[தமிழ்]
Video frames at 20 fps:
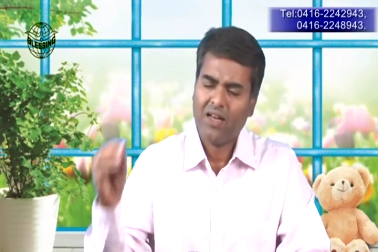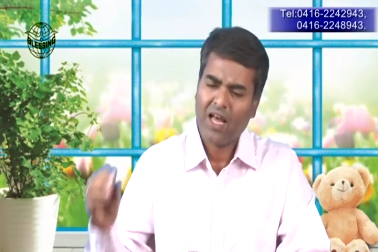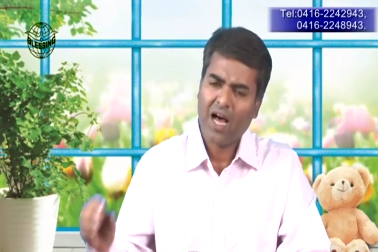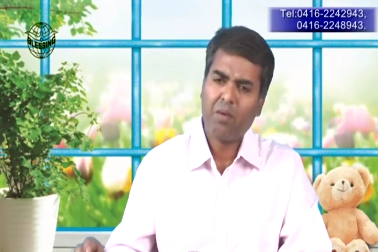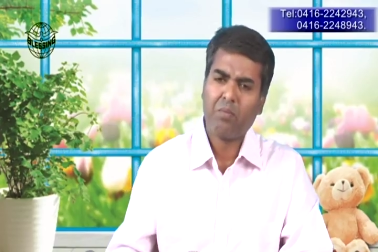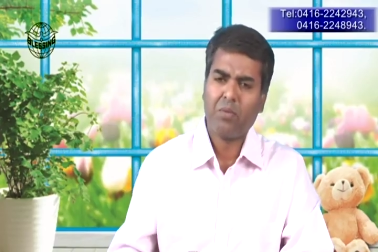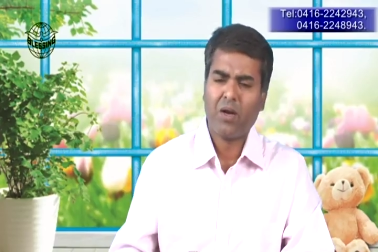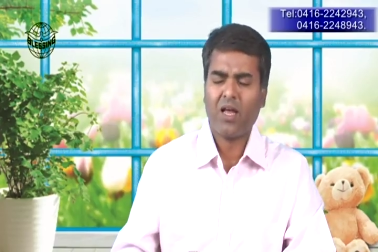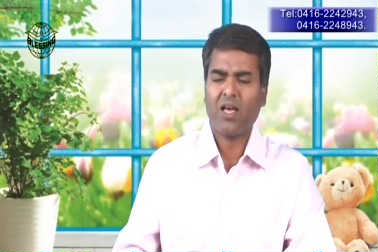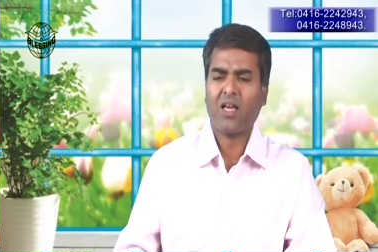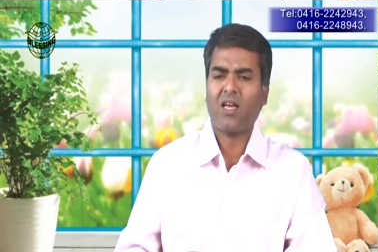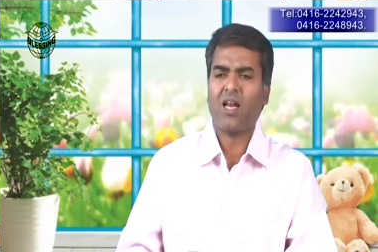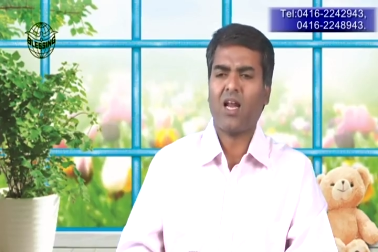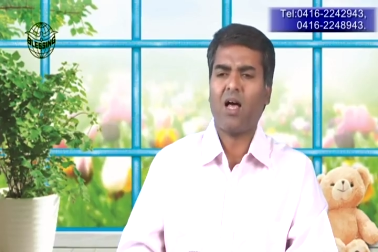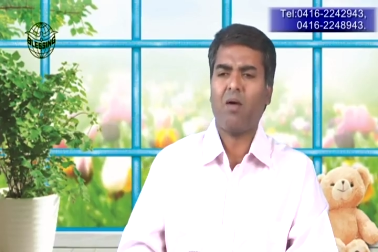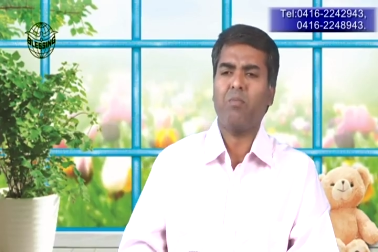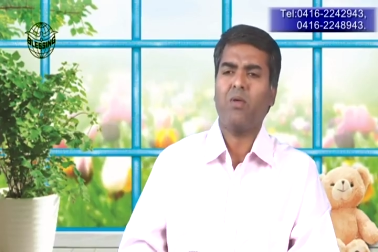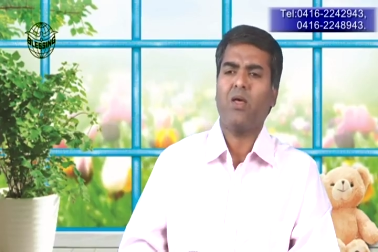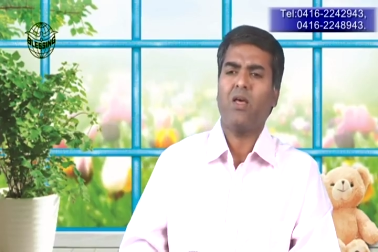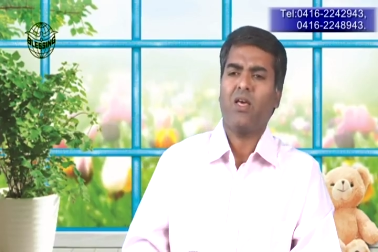நாம்
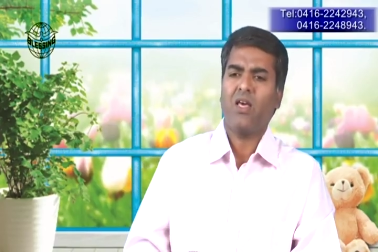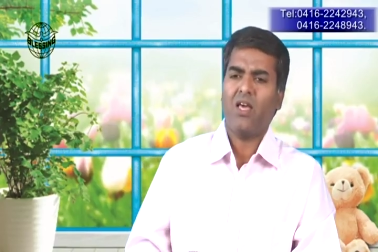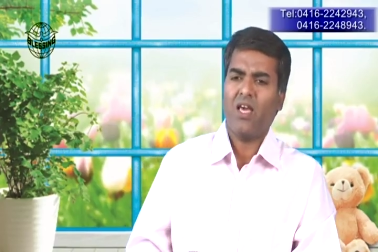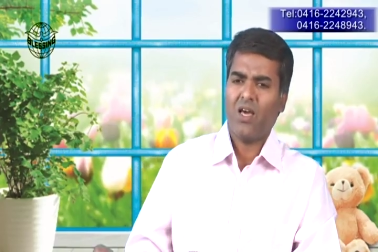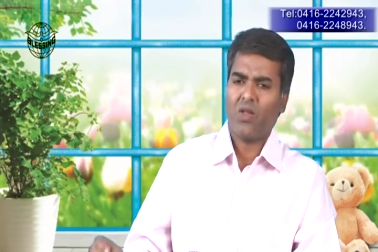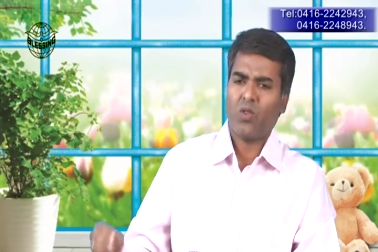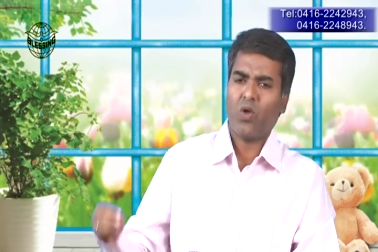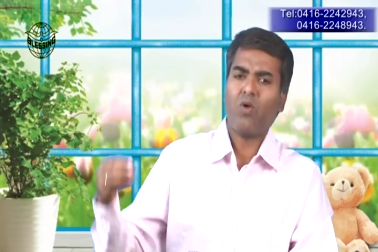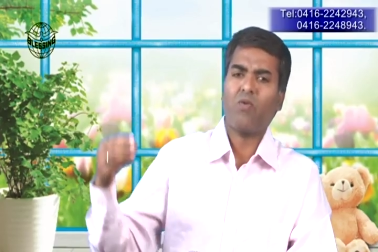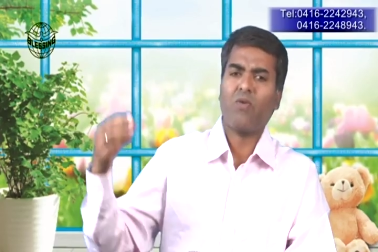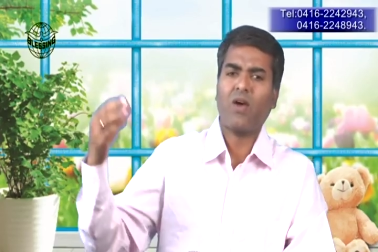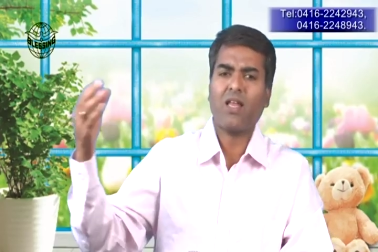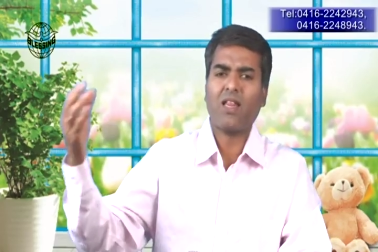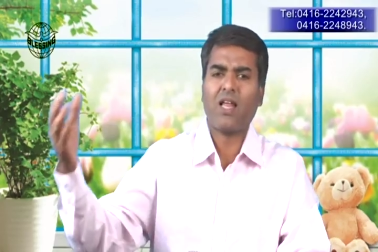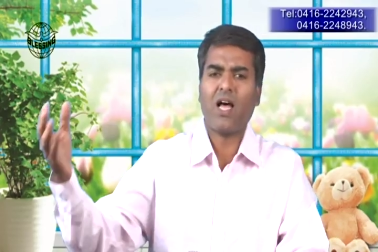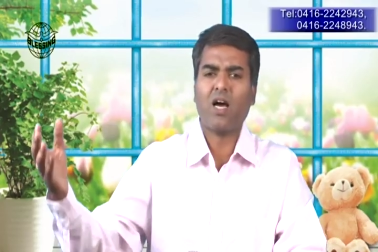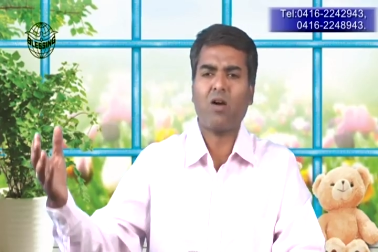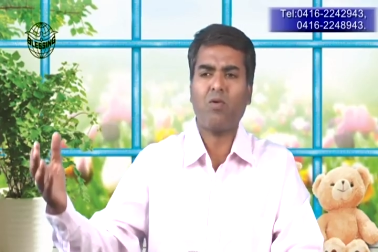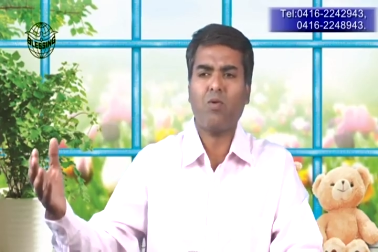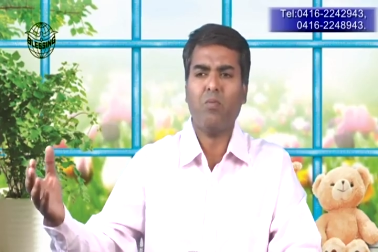நினைக்கலாம் ஏதோ
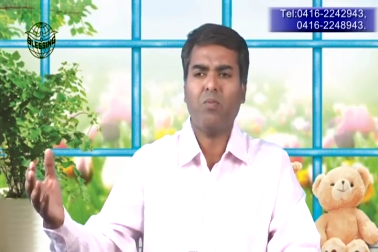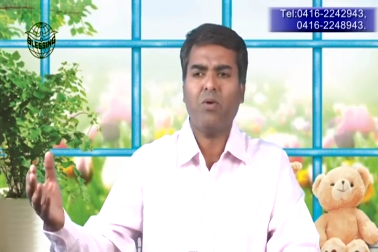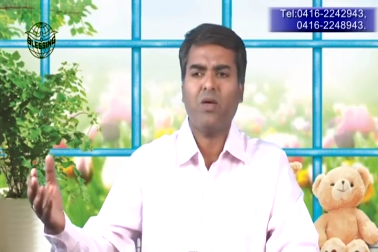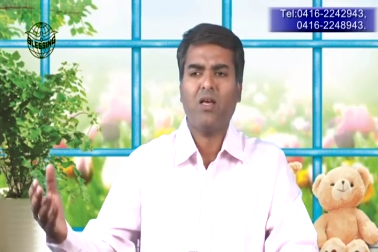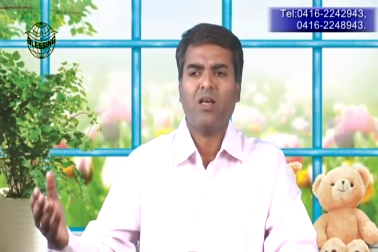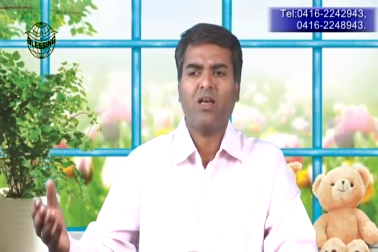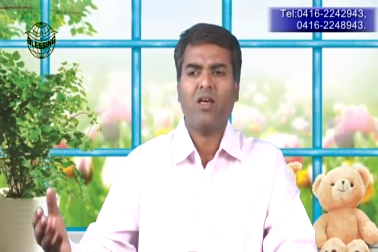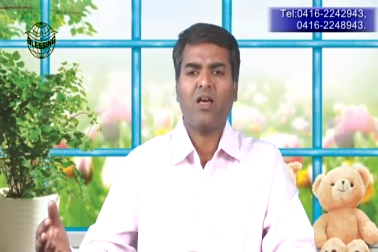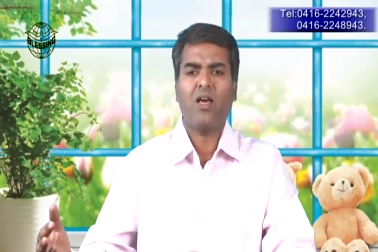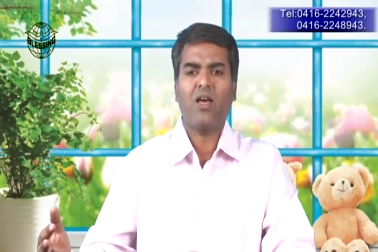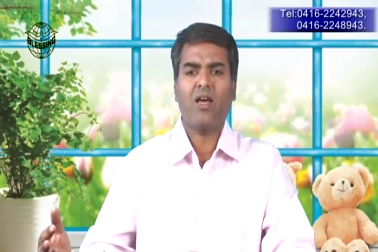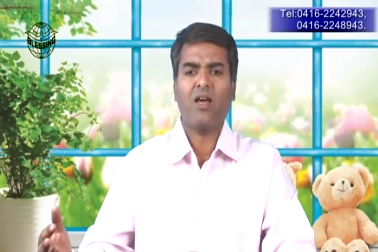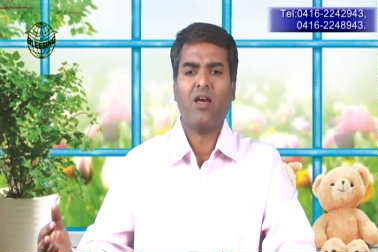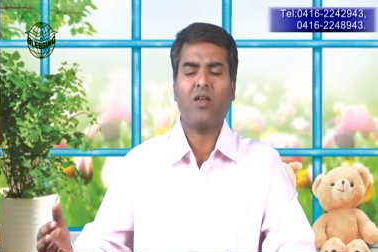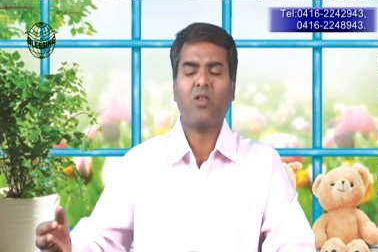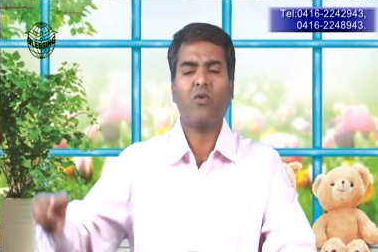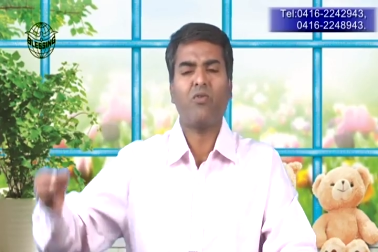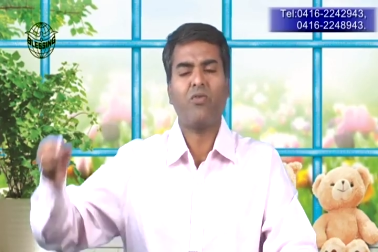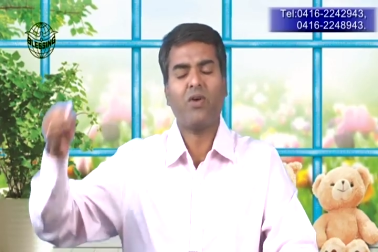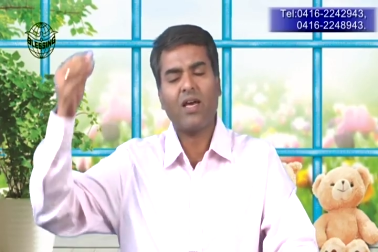வேதாகவும்
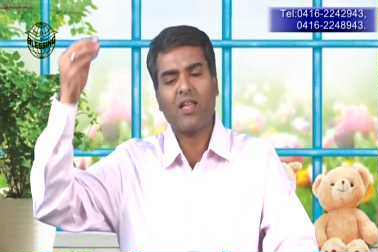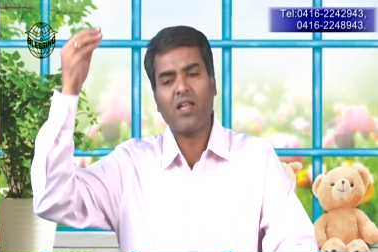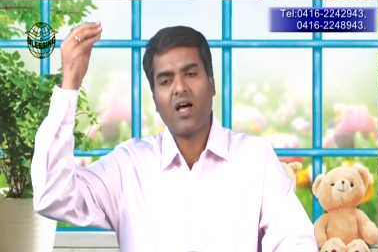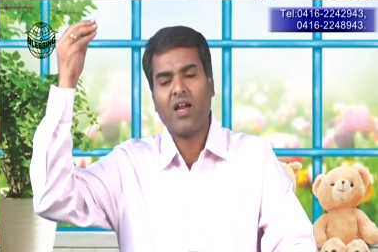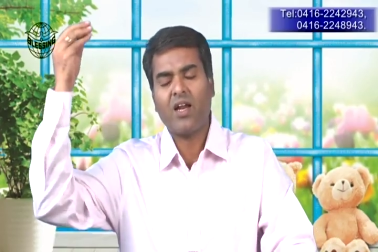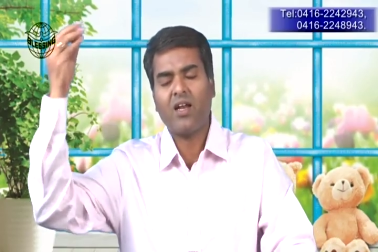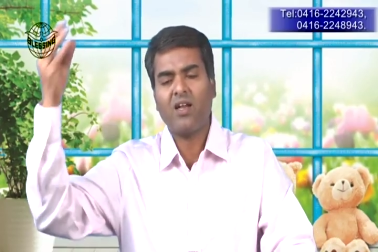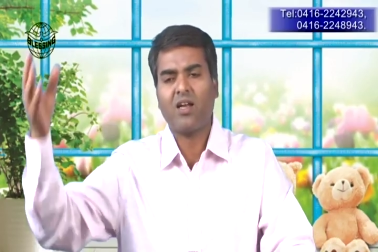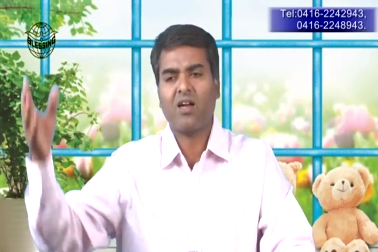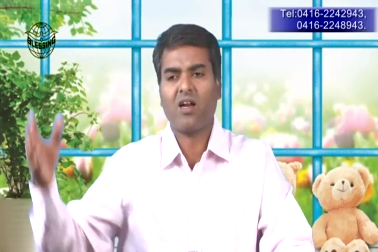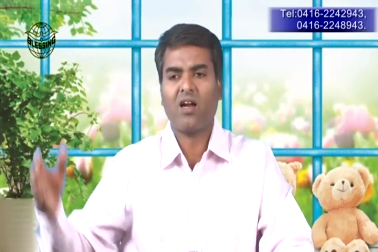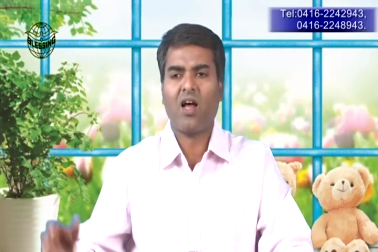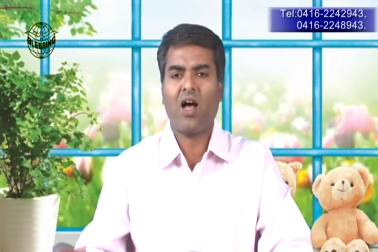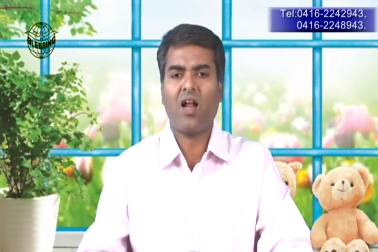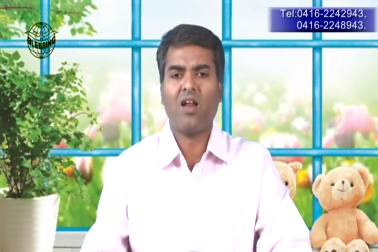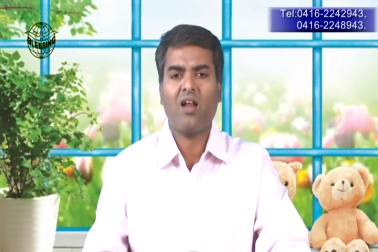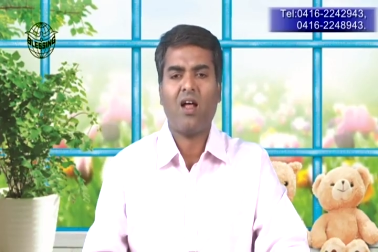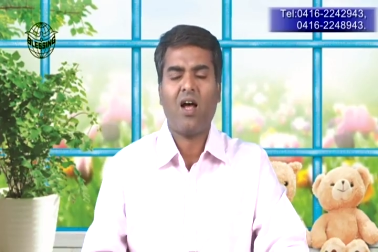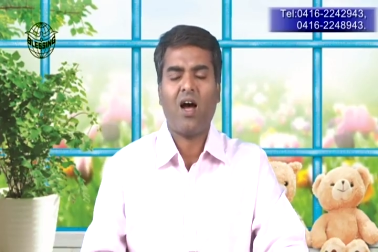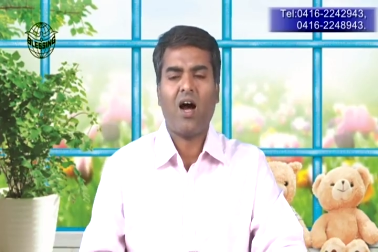ஏதோ வேத
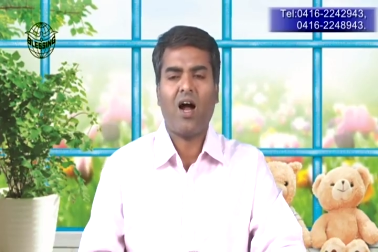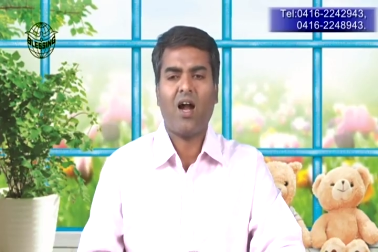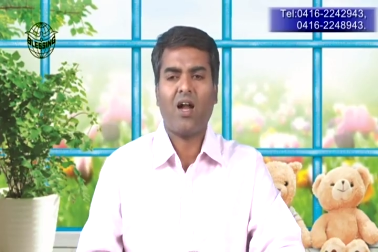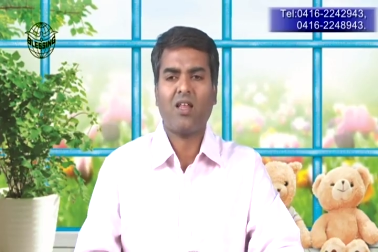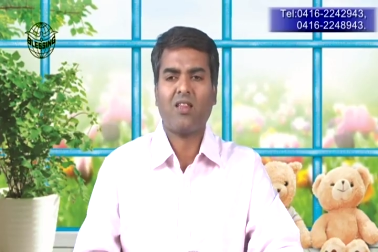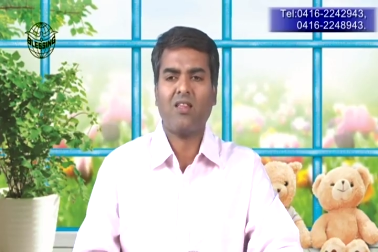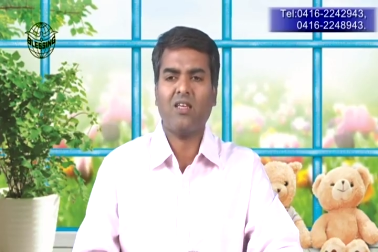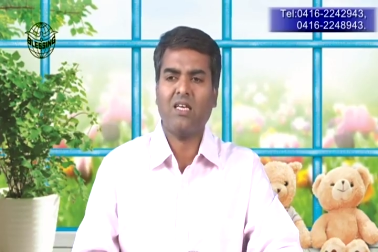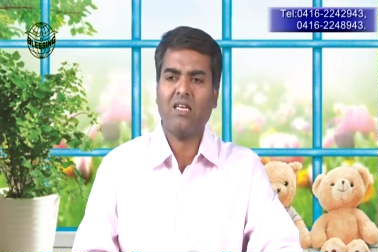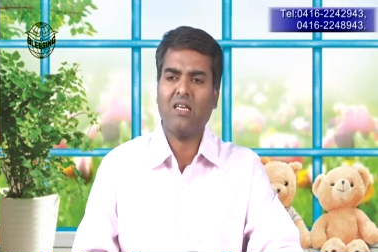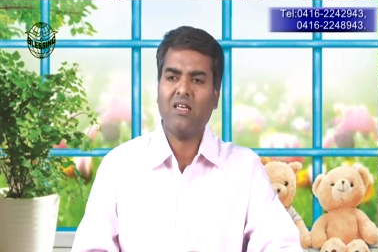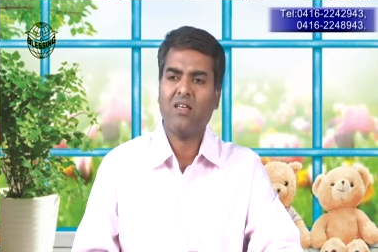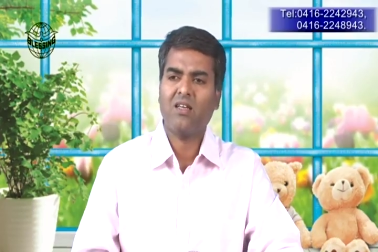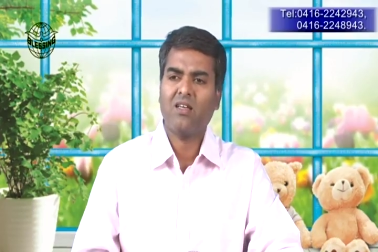அறிஞர்களால் அல்லது